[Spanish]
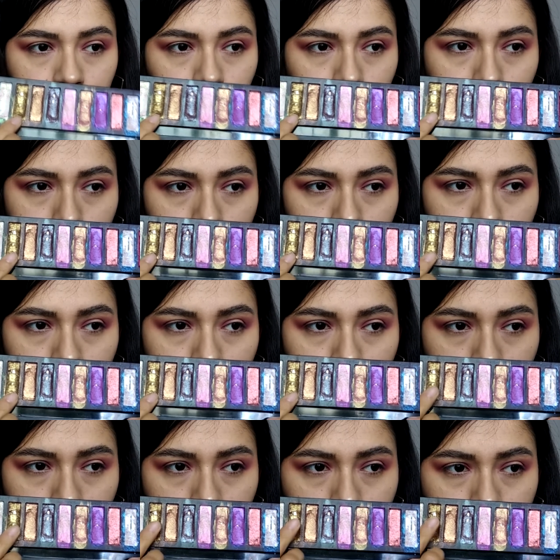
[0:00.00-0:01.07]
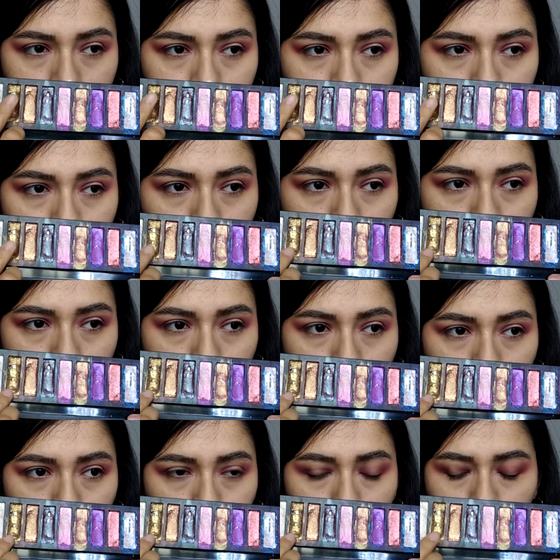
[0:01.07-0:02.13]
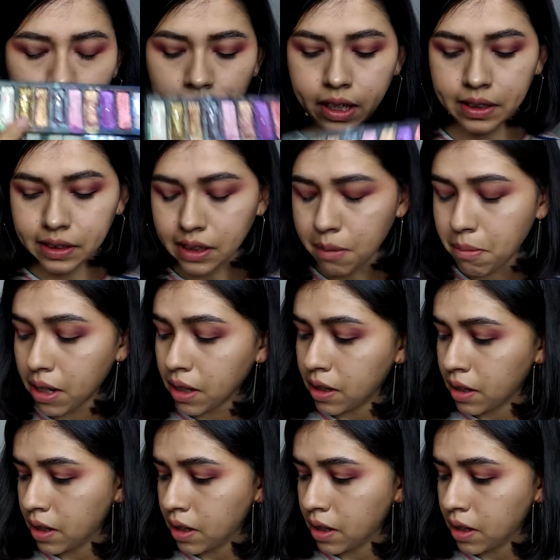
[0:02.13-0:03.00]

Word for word: topper doradito encima.